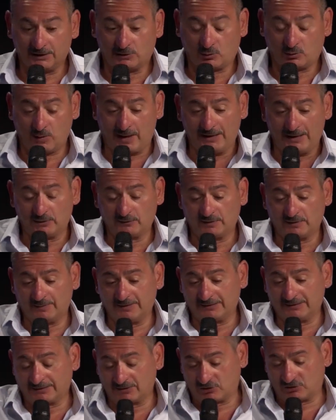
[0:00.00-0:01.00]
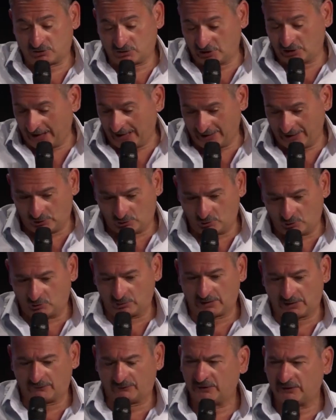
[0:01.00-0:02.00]
il quale ovviamente c'è
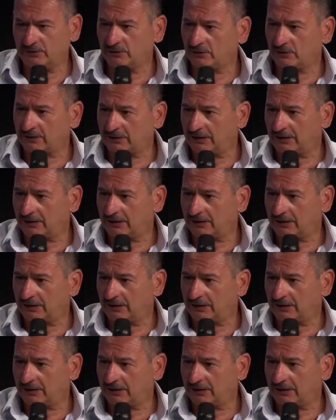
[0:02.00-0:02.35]
ancora fino a